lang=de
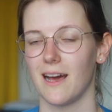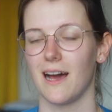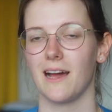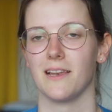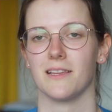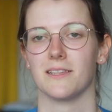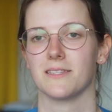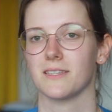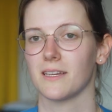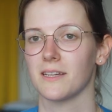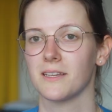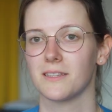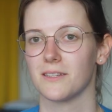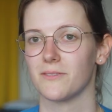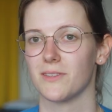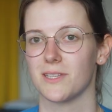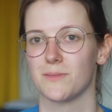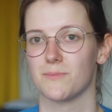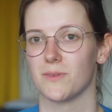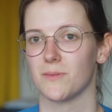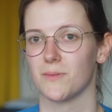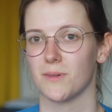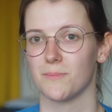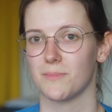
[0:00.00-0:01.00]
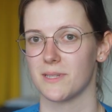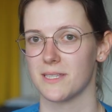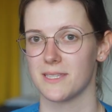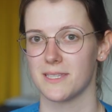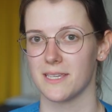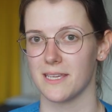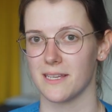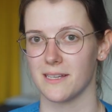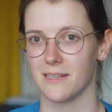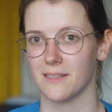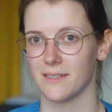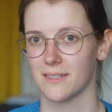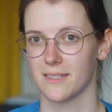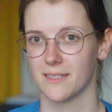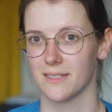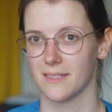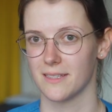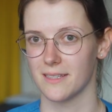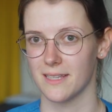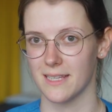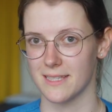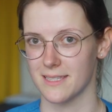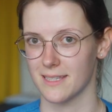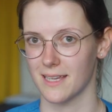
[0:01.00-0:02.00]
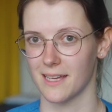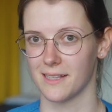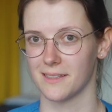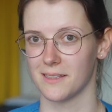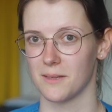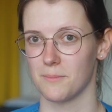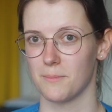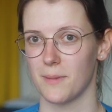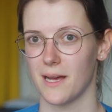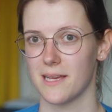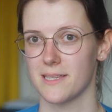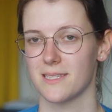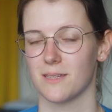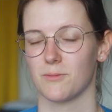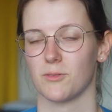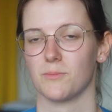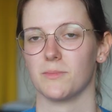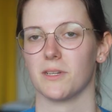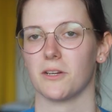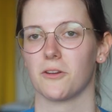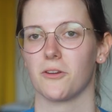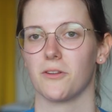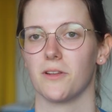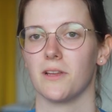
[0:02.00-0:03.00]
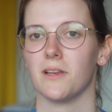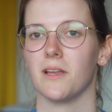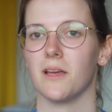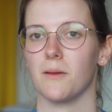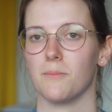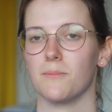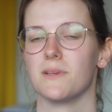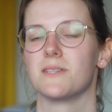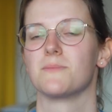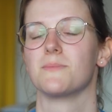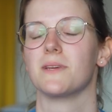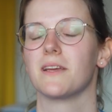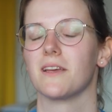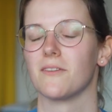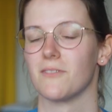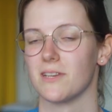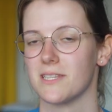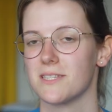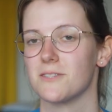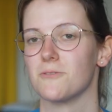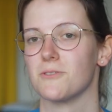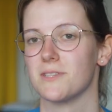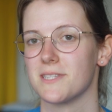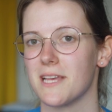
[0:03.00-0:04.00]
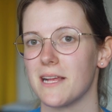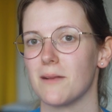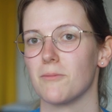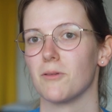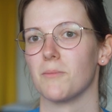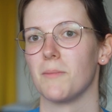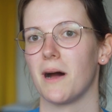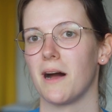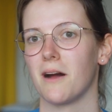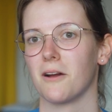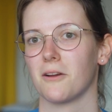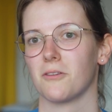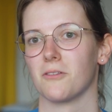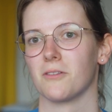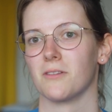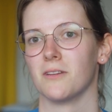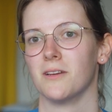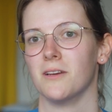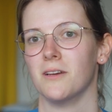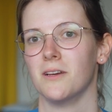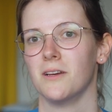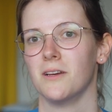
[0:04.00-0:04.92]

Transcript: alles richten, was bei einem Patient jetzt gerade nicht passt. Aber wir können ihnen etwas mitgeben, was sie selber machen können.